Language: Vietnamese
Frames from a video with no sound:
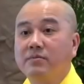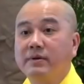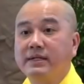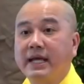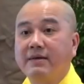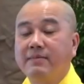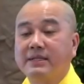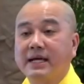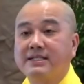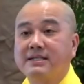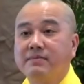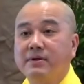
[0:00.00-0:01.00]
cho mình nghe mà
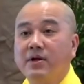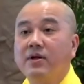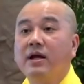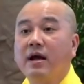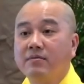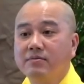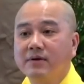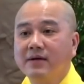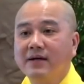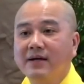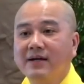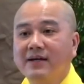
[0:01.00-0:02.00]
tại sao mình nói nó không?
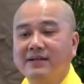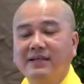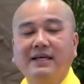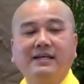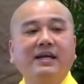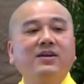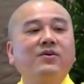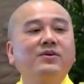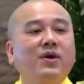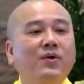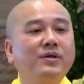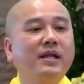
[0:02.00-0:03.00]
Vì cái nói
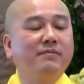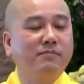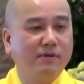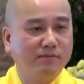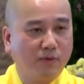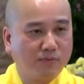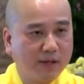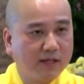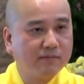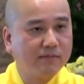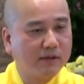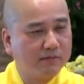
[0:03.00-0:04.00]
dối này mình mục đích
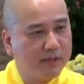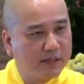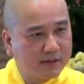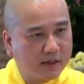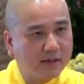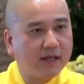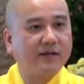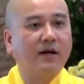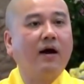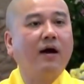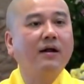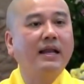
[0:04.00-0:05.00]
mình biết rất là
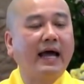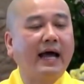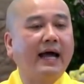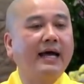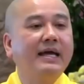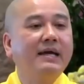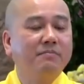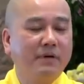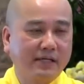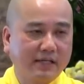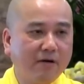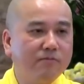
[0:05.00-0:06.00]
rõ là
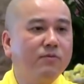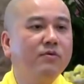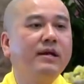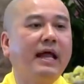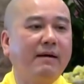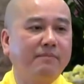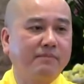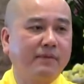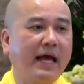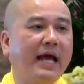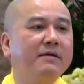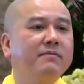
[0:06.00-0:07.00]
mình không muốn làm
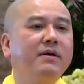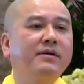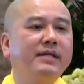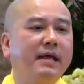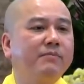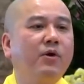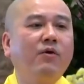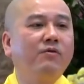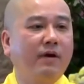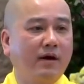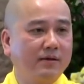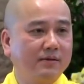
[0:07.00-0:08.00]
hai bên thêm đổ
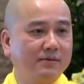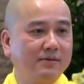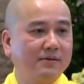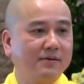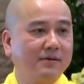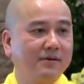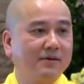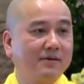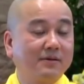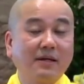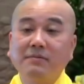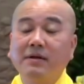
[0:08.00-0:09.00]
vỡ,
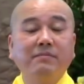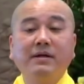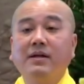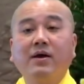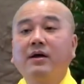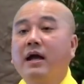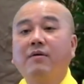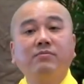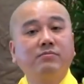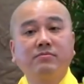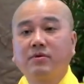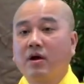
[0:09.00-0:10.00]
cho nên mình nói không,
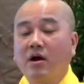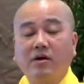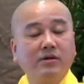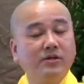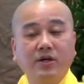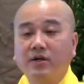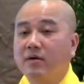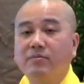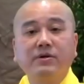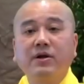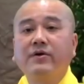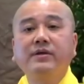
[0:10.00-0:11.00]
người đó không
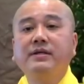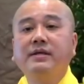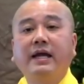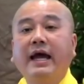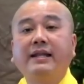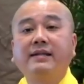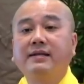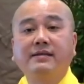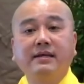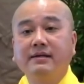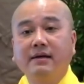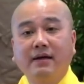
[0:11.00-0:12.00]
có nói gì về anh, về
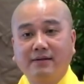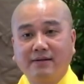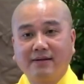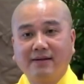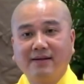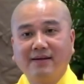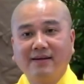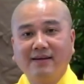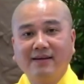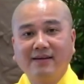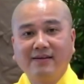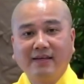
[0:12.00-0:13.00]
chị hết.
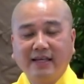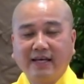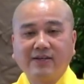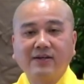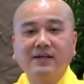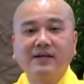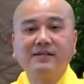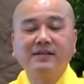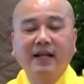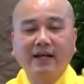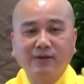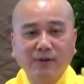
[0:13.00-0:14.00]
Vì vậy cho nên
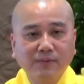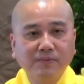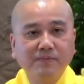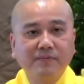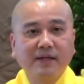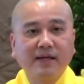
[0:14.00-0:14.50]
thưa đại chúng,